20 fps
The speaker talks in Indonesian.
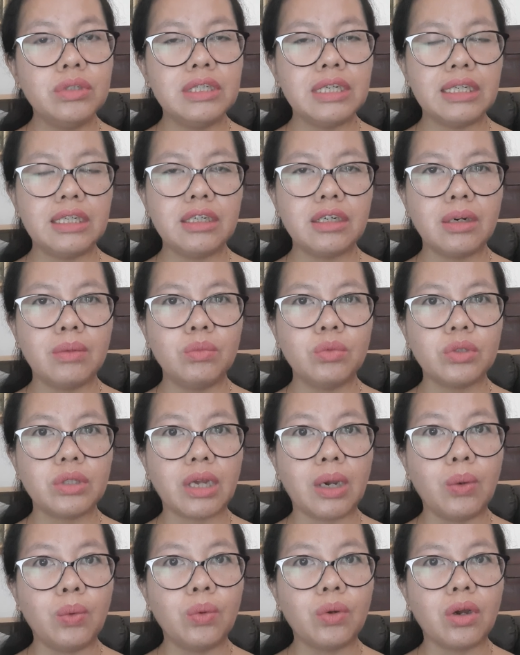jadi kamu
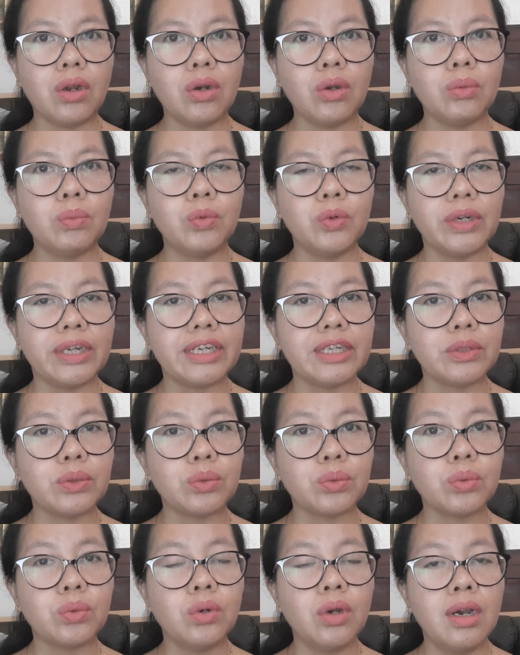tahu kalau bule
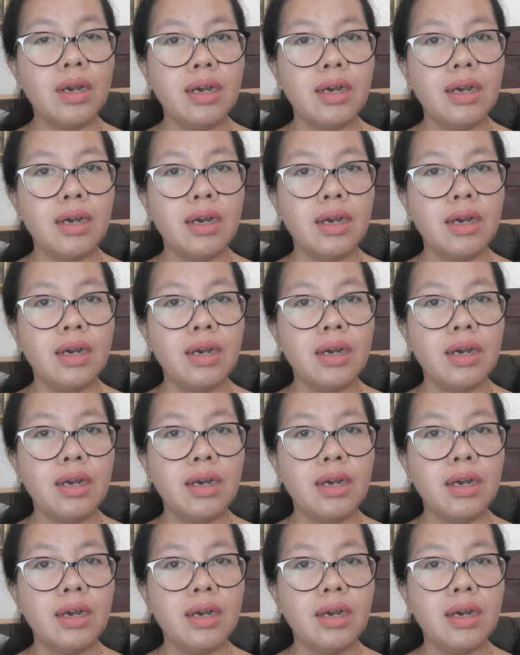itu